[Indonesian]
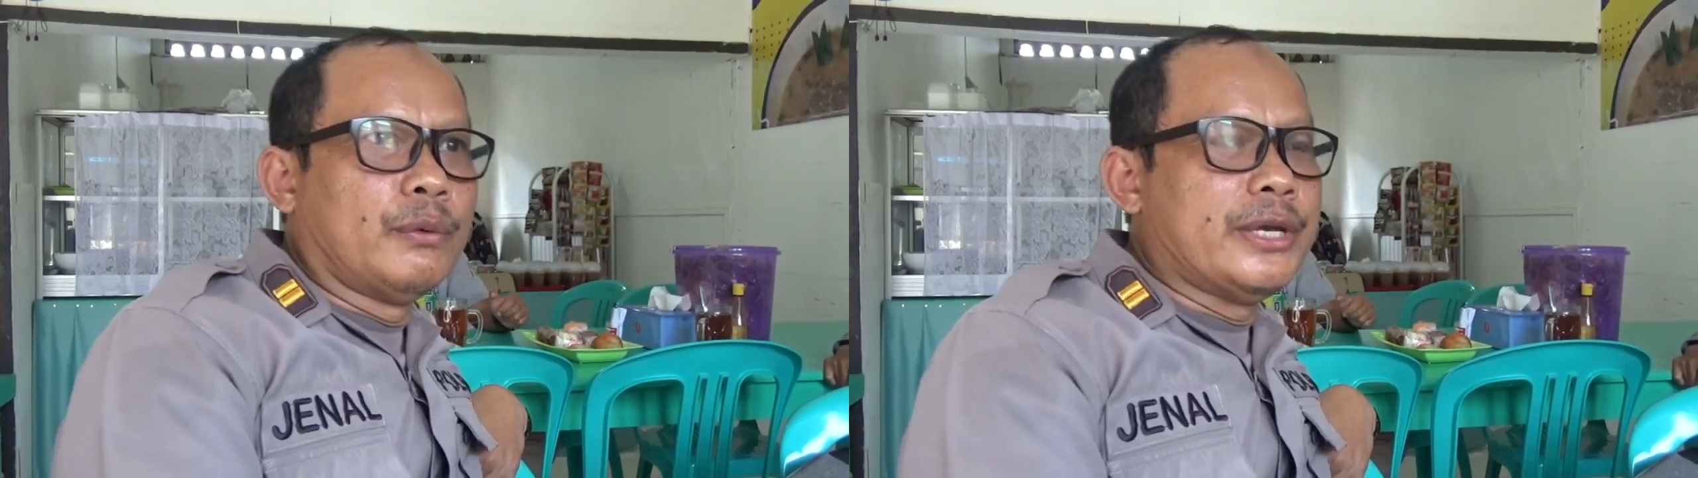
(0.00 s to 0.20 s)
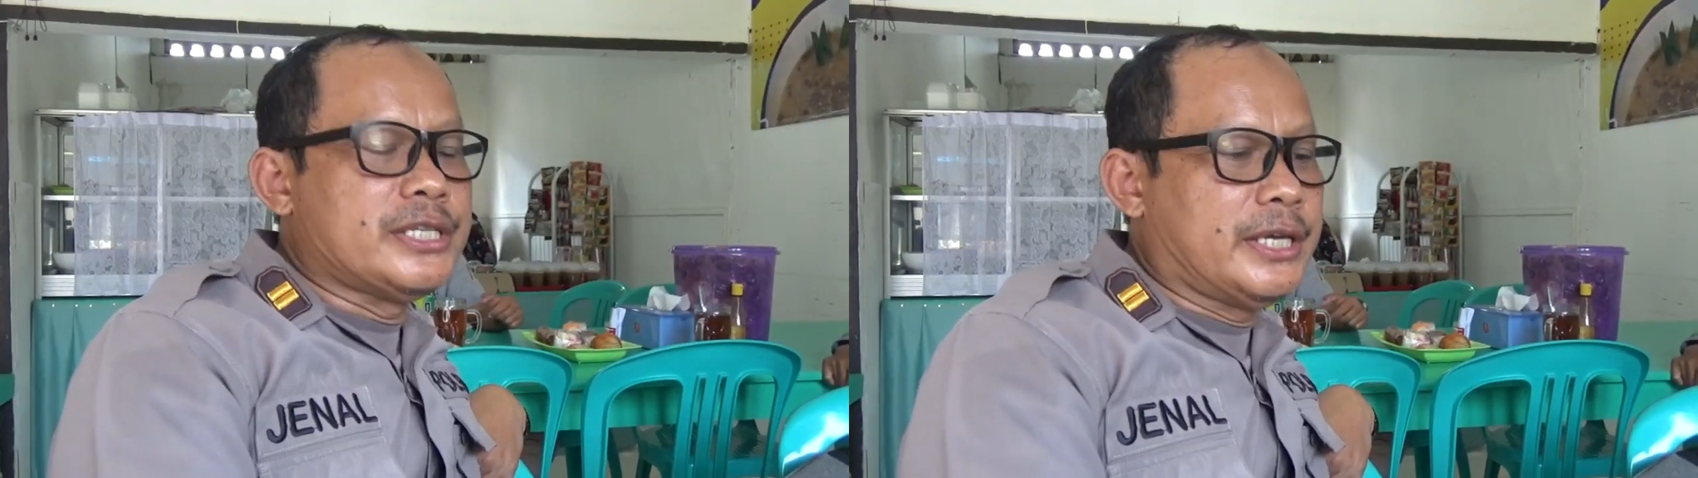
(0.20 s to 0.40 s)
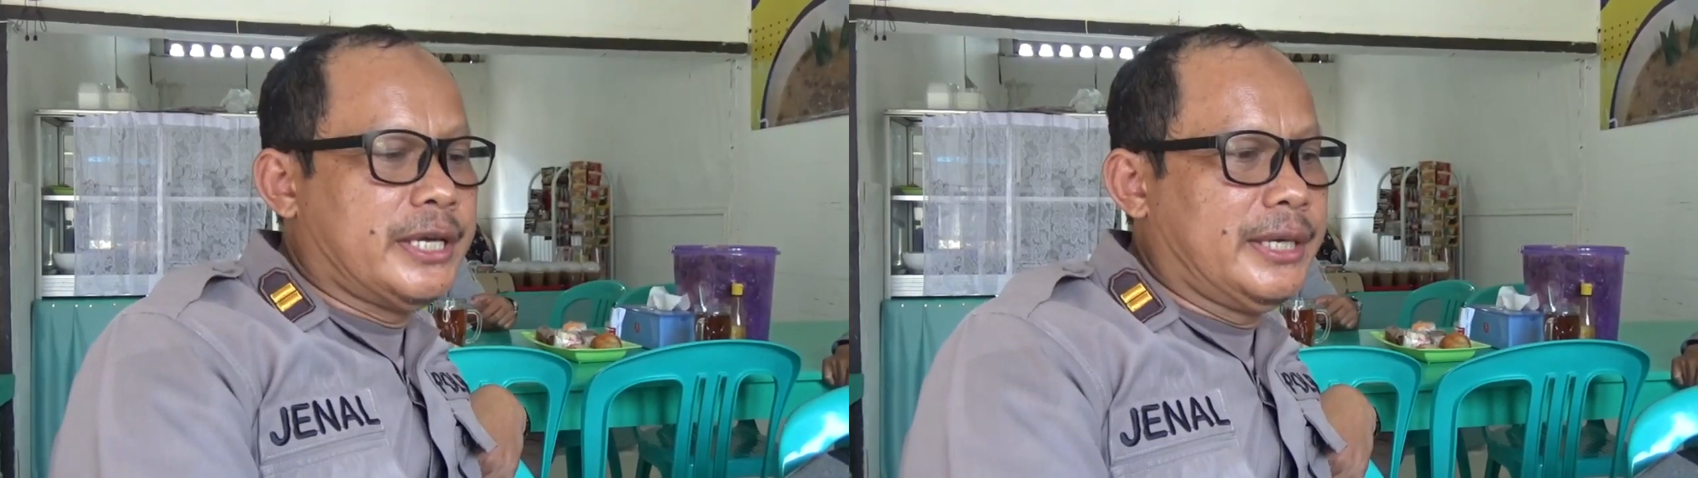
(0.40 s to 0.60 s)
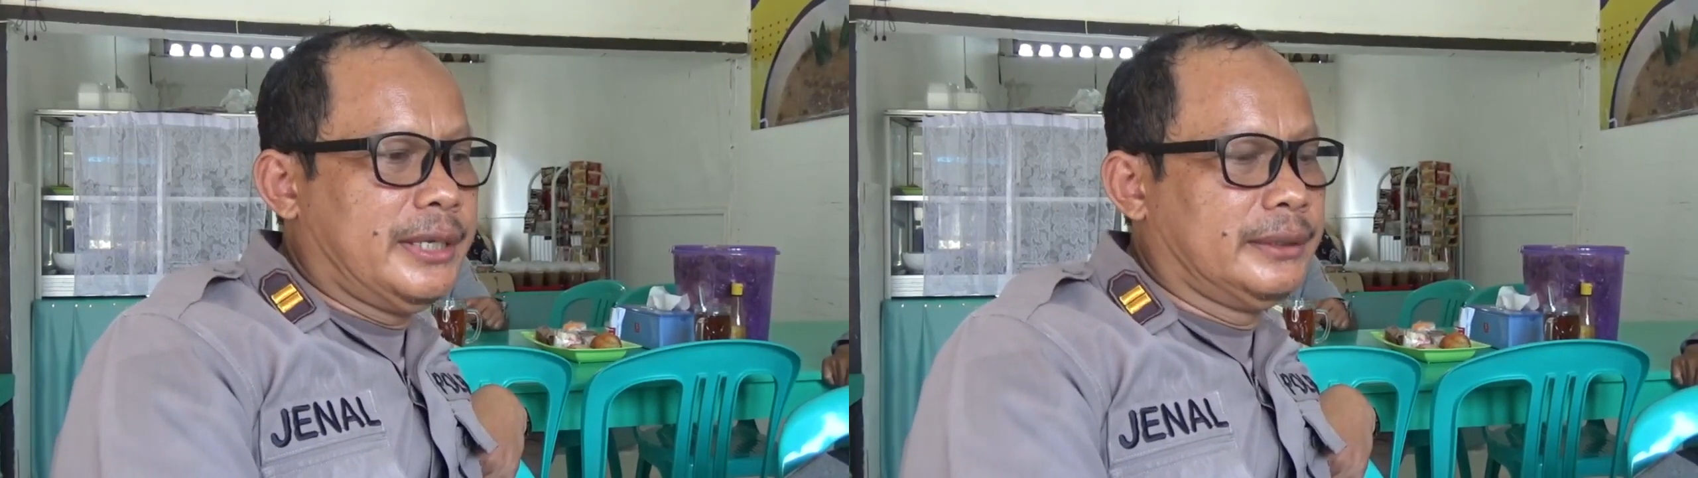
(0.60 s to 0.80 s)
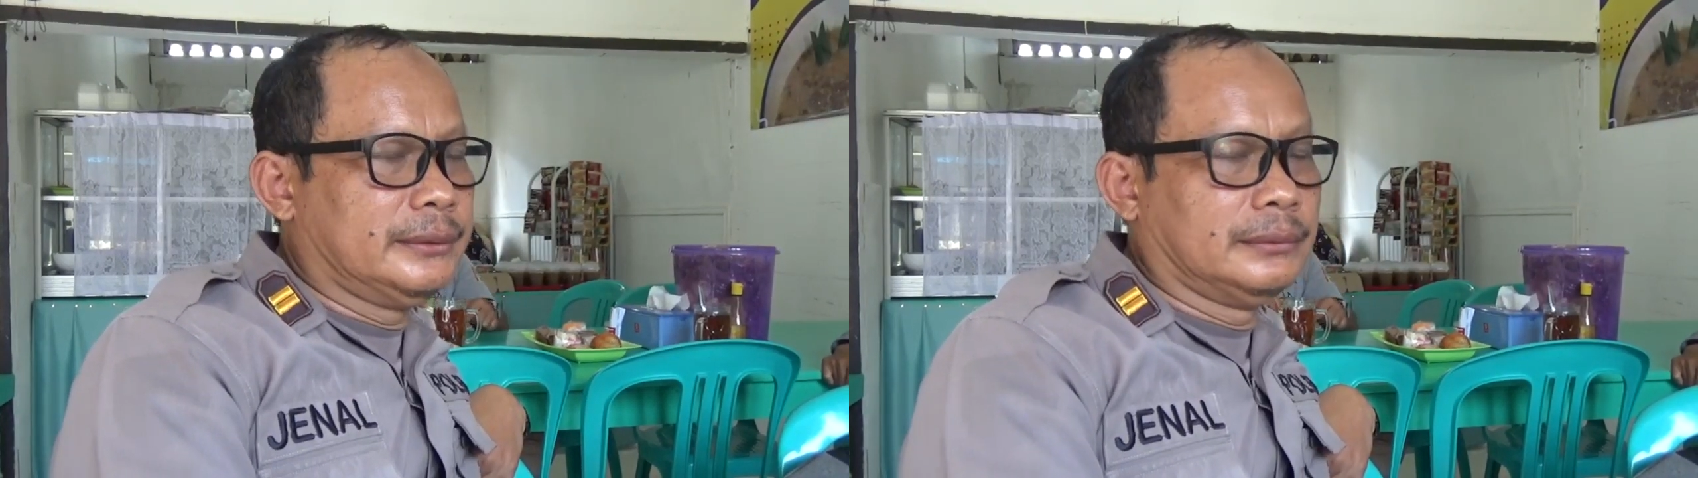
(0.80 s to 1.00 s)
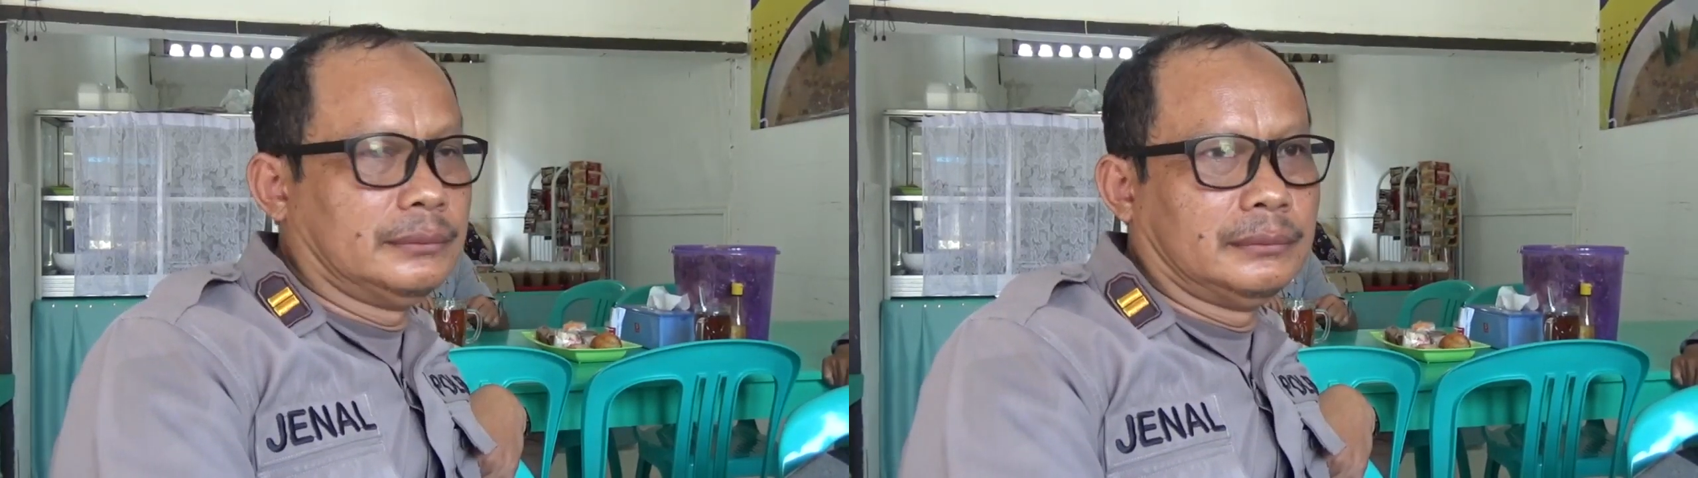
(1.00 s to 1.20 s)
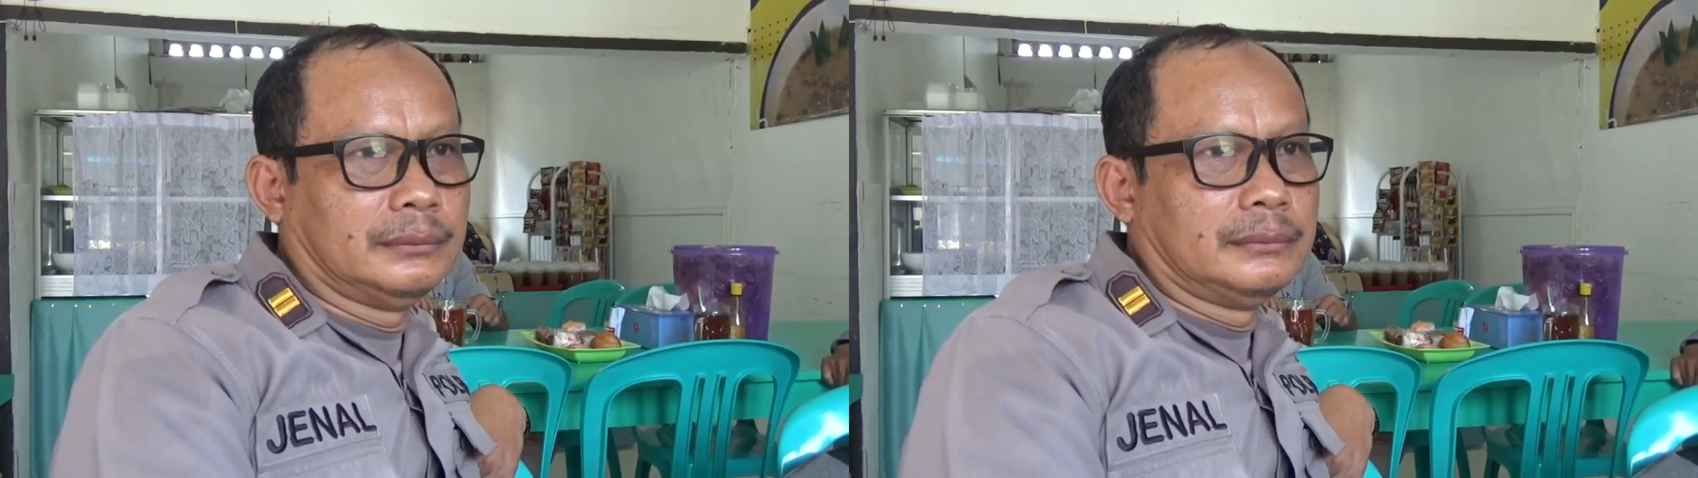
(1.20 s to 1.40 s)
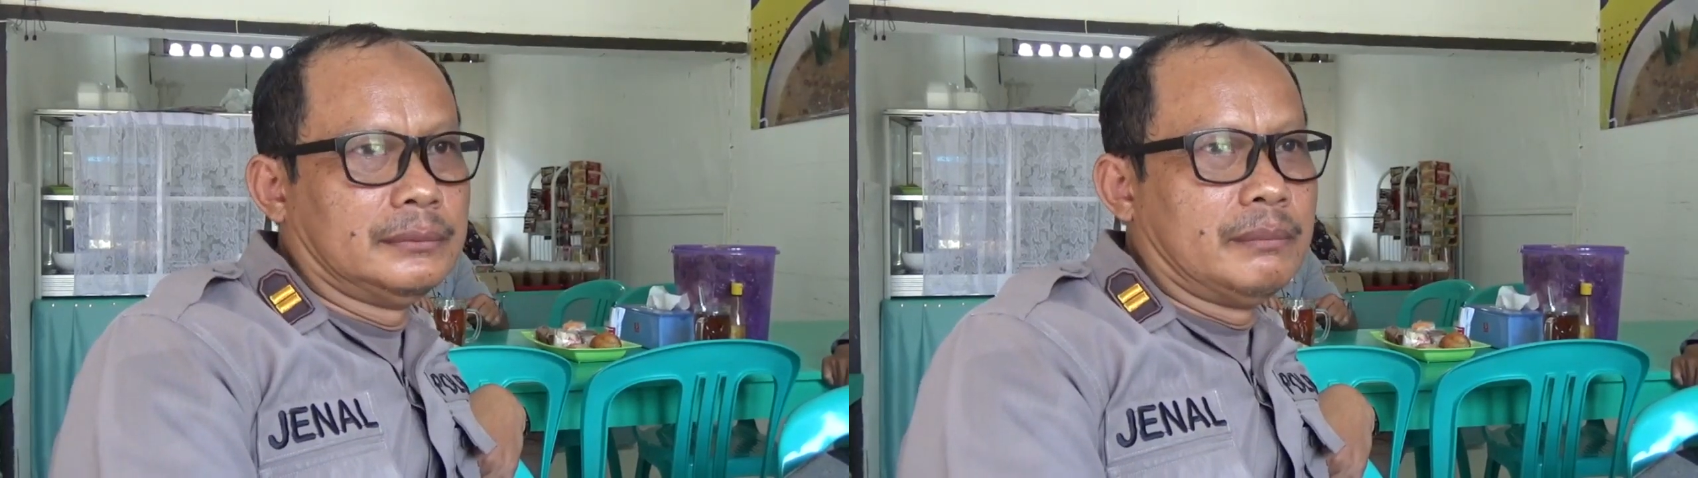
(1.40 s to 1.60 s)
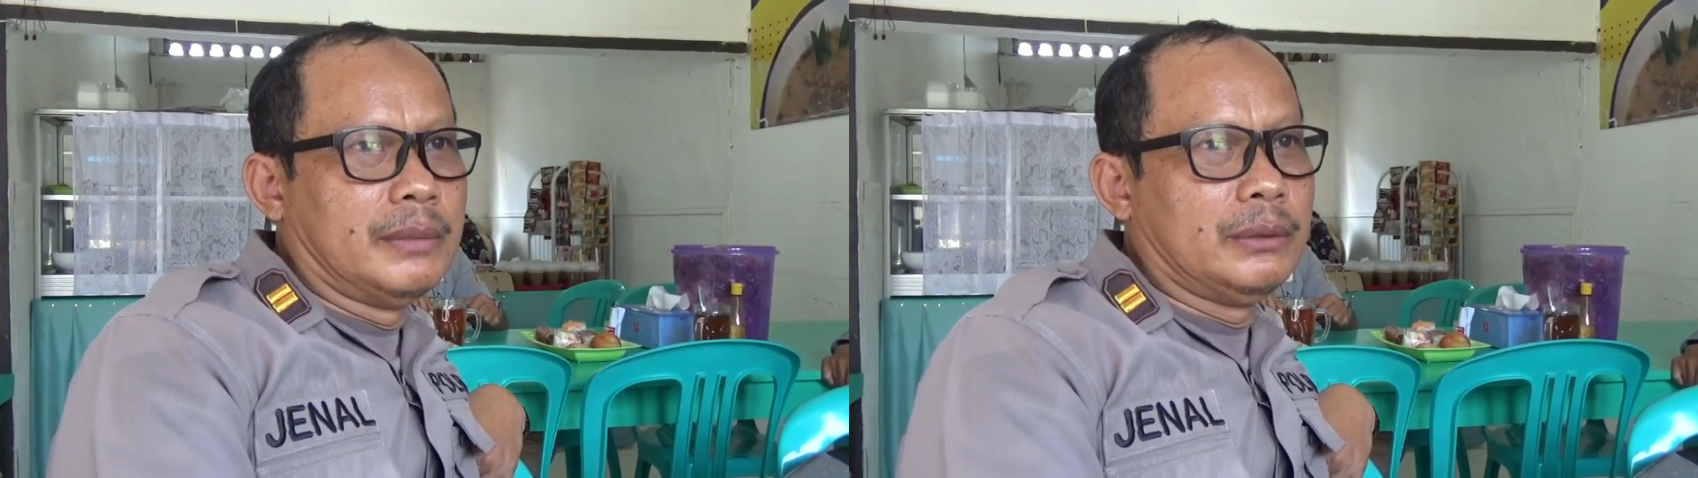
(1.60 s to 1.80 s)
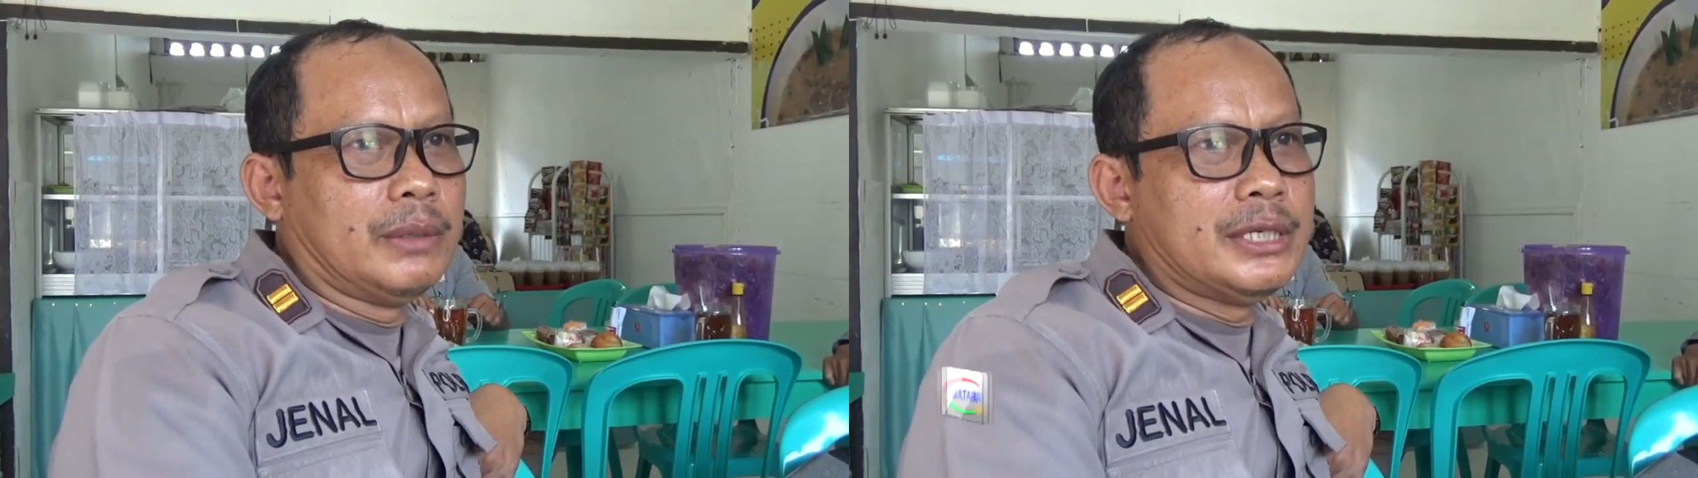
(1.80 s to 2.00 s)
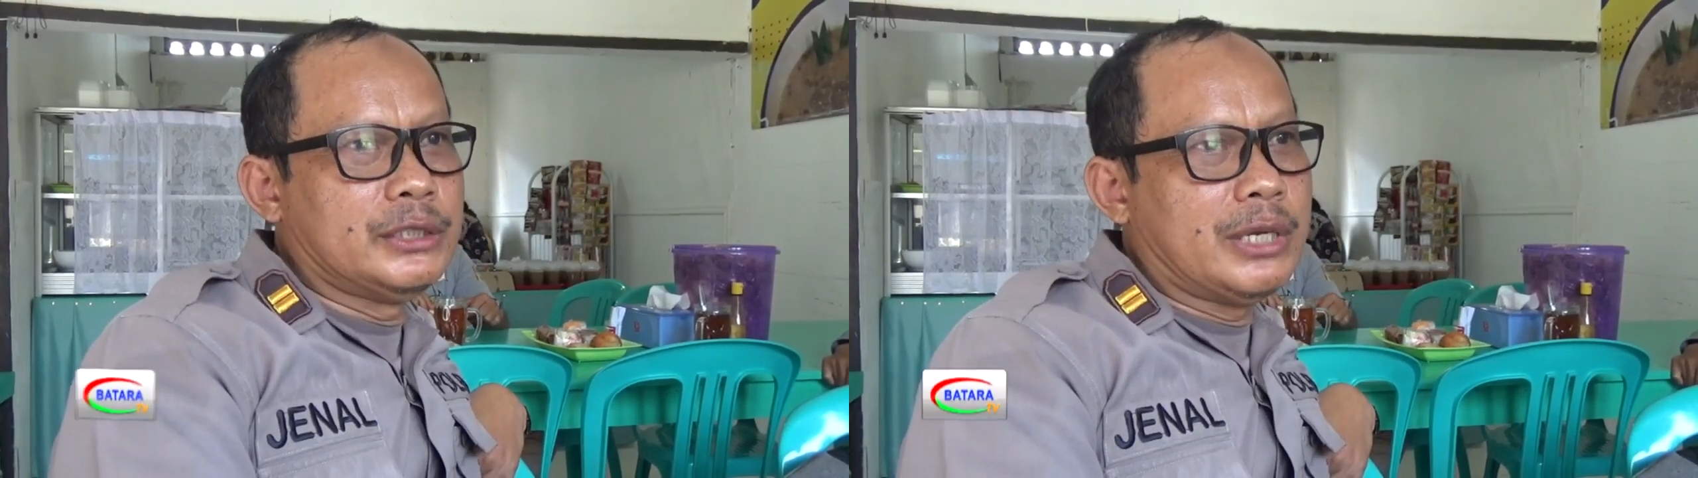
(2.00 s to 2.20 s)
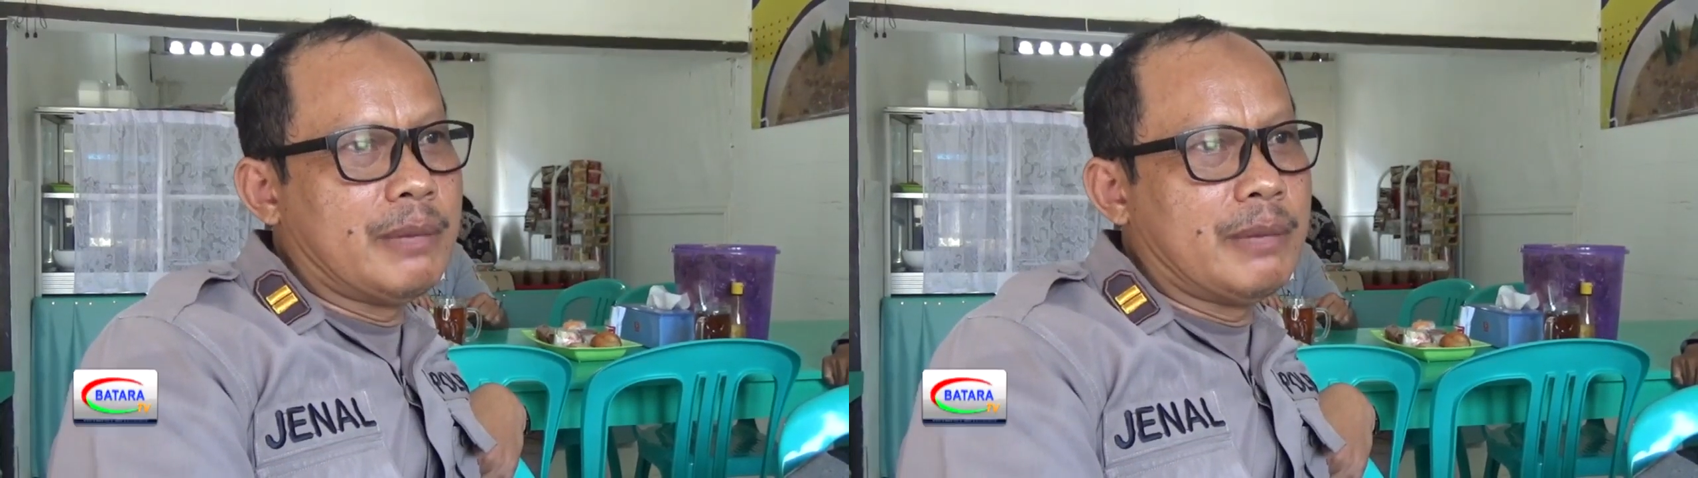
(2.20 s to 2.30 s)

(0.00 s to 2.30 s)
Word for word: WC, kebetulan di situ